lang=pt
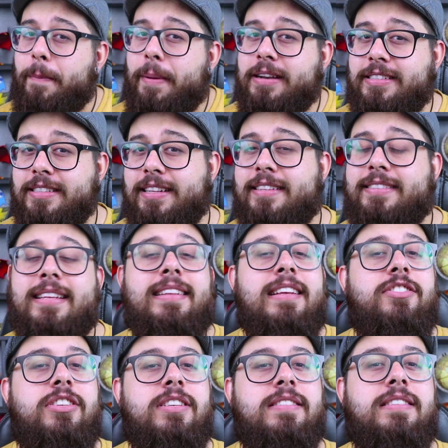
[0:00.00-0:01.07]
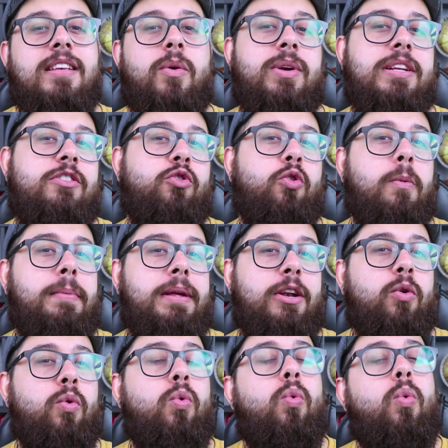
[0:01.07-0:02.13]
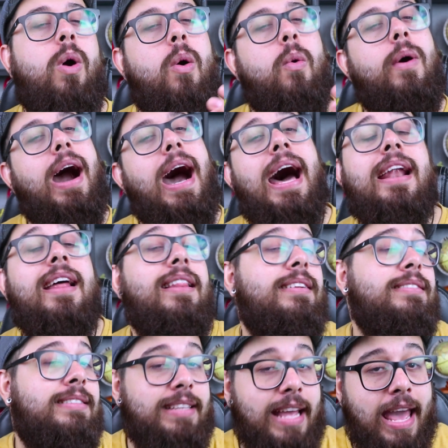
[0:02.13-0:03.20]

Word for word: a partir dessa distinção que descobriram quão rara elas